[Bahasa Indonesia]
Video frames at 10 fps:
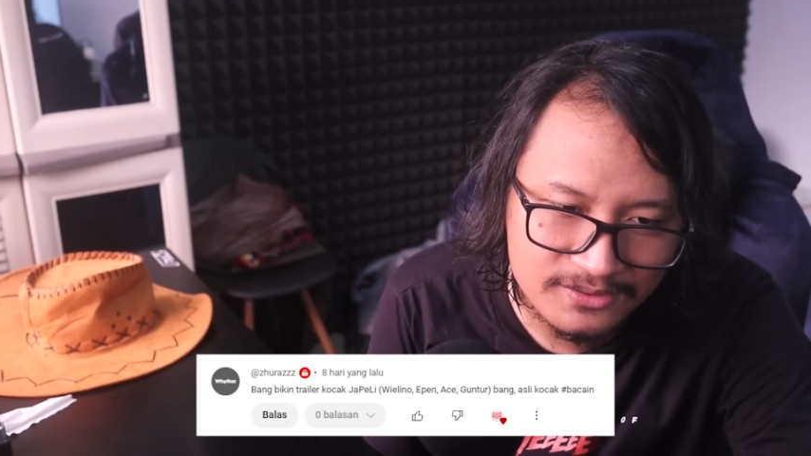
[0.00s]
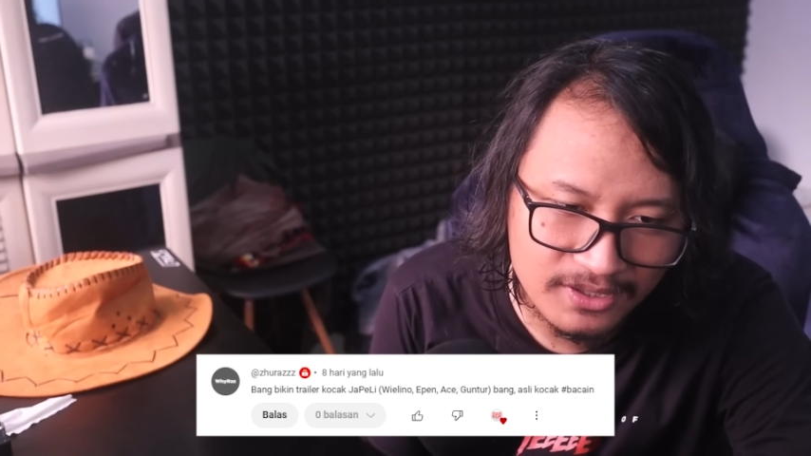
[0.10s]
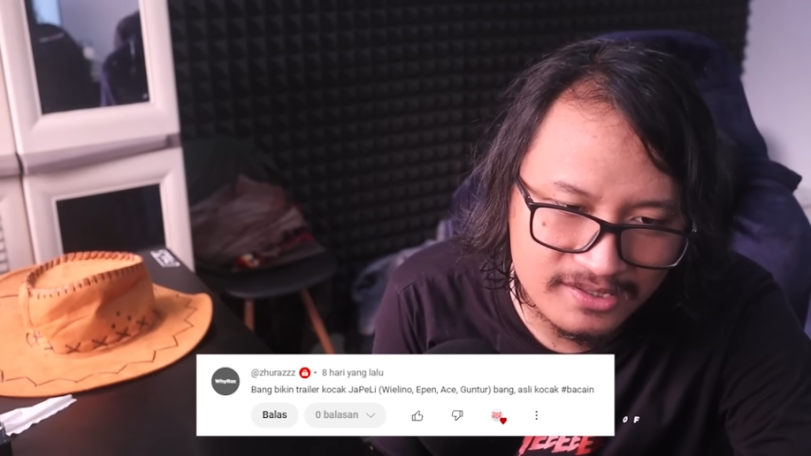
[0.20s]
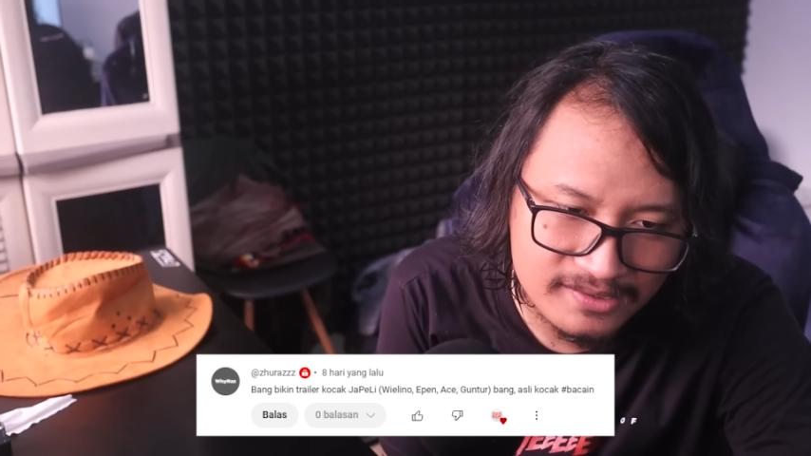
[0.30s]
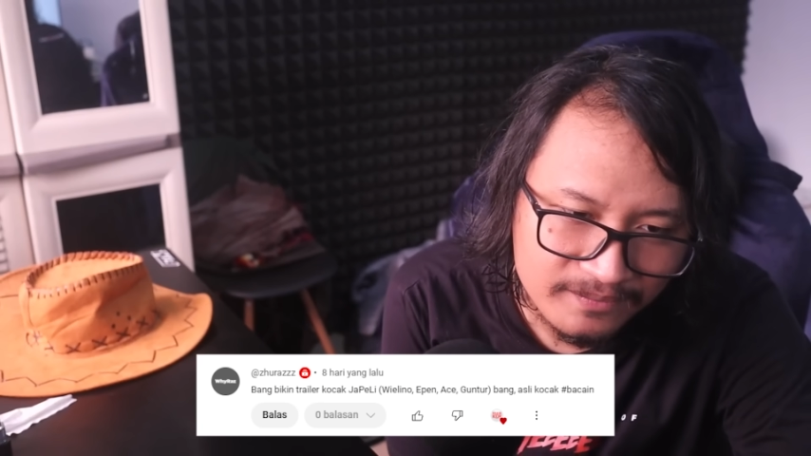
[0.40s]

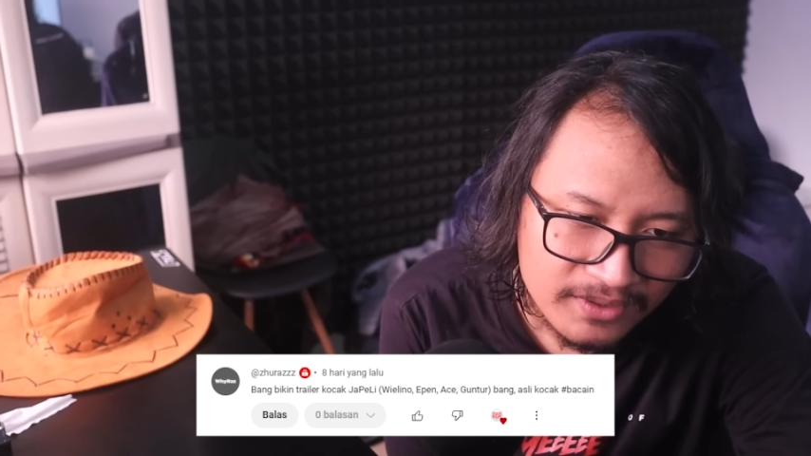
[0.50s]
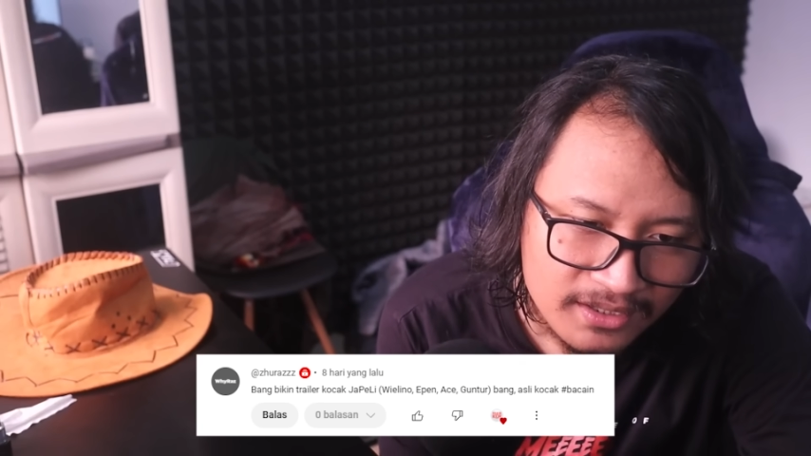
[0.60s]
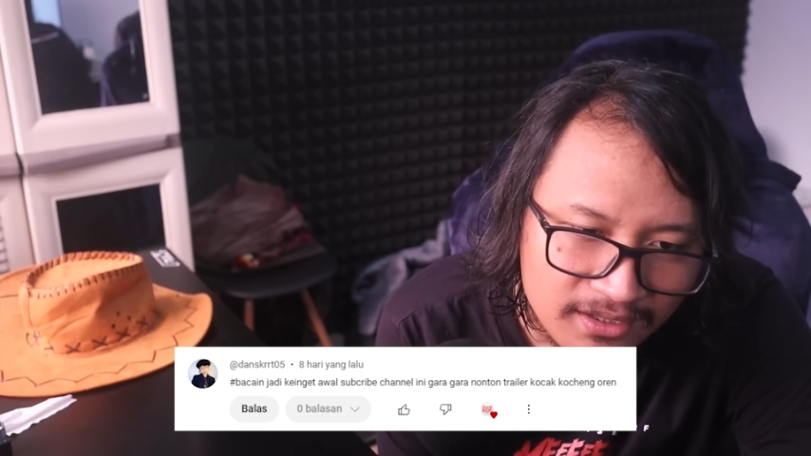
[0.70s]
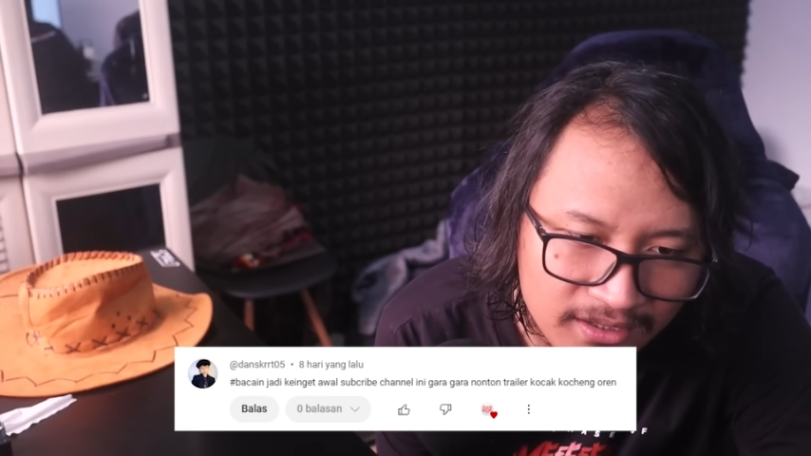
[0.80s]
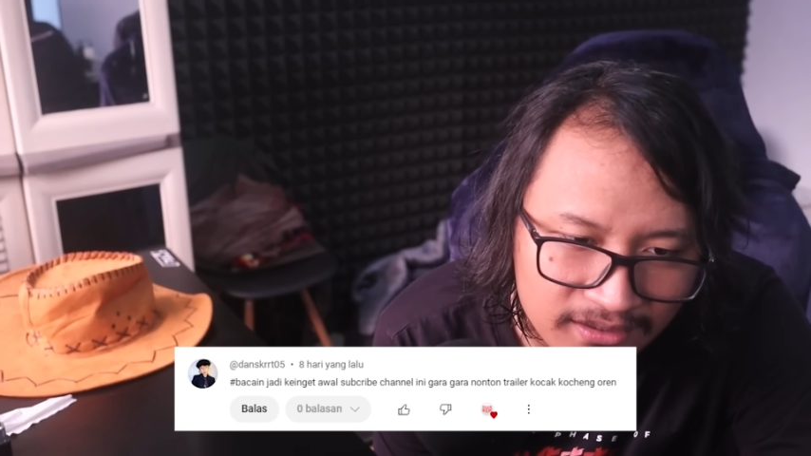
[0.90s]
Zuraz
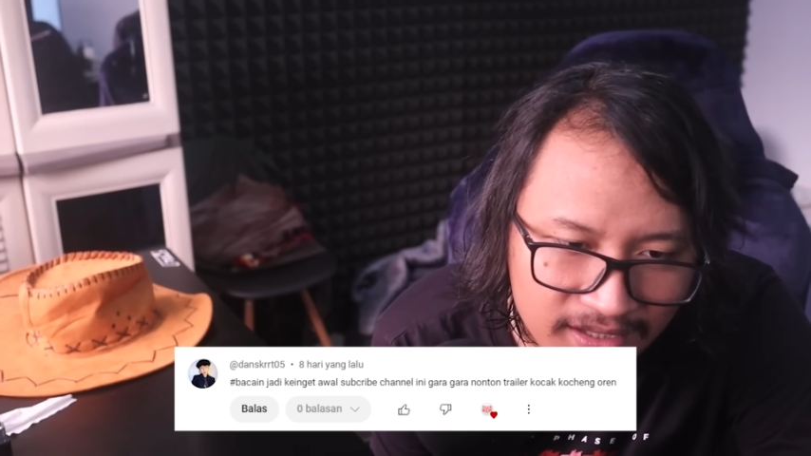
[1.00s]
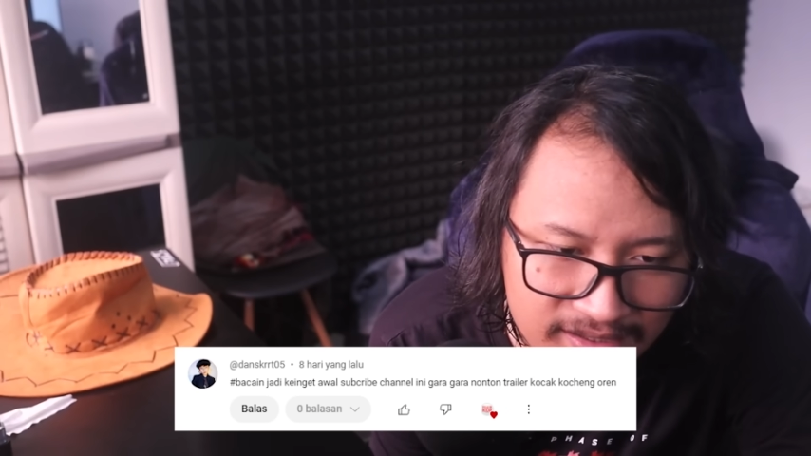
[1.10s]
Dan